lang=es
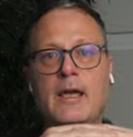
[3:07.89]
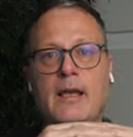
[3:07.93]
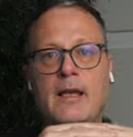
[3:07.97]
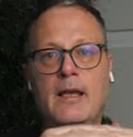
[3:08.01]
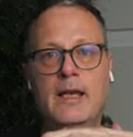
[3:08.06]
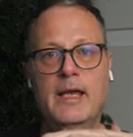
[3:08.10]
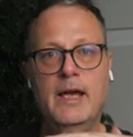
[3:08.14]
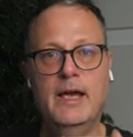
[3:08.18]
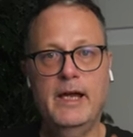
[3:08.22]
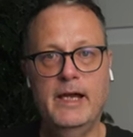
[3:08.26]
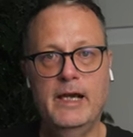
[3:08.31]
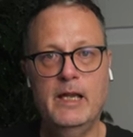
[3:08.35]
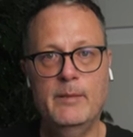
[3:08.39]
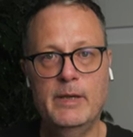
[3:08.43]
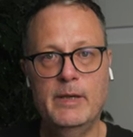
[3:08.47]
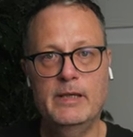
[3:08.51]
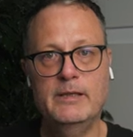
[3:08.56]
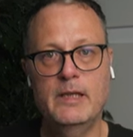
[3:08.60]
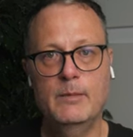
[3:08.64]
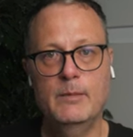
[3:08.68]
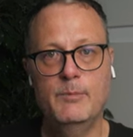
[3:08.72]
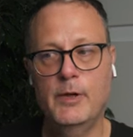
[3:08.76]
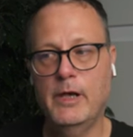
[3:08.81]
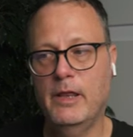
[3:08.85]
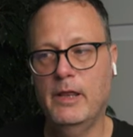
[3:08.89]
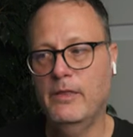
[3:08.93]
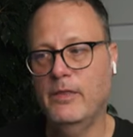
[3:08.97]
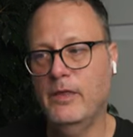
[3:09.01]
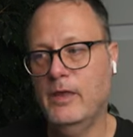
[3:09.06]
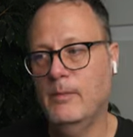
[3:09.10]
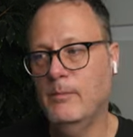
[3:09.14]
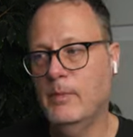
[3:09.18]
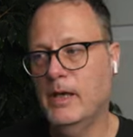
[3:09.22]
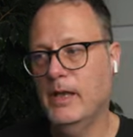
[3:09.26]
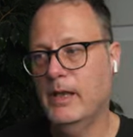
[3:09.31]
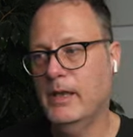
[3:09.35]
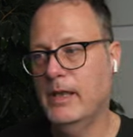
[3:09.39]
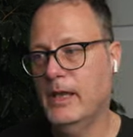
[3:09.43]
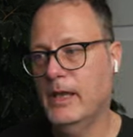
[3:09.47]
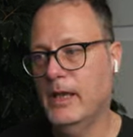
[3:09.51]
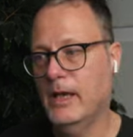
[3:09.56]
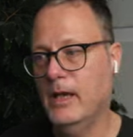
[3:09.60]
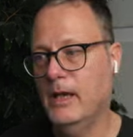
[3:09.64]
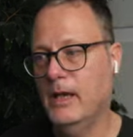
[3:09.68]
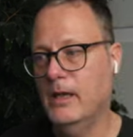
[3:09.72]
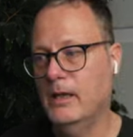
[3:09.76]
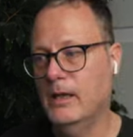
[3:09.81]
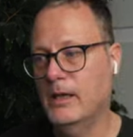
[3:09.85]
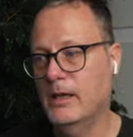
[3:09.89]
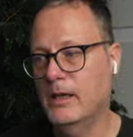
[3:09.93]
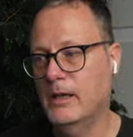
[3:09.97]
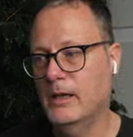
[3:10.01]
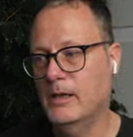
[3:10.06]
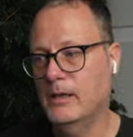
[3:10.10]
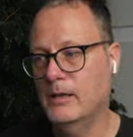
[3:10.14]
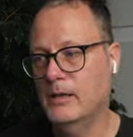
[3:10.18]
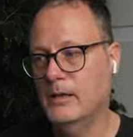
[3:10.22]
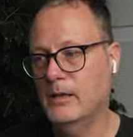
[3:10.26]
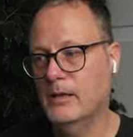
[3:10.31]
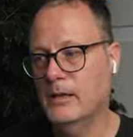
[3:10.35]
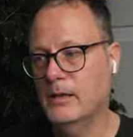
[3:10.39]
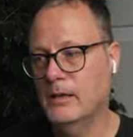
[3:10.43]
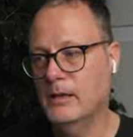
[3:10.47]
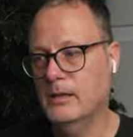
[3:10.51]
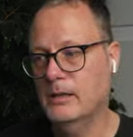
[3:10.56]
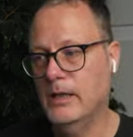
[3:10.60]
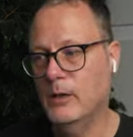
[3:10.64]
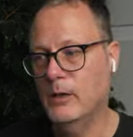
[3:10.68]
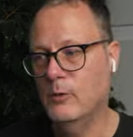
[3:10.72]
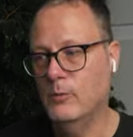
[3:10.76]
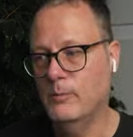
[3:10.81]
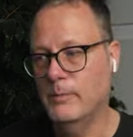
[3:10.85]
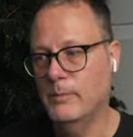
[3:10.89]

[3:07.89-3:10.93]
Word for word: ligeramente por encima del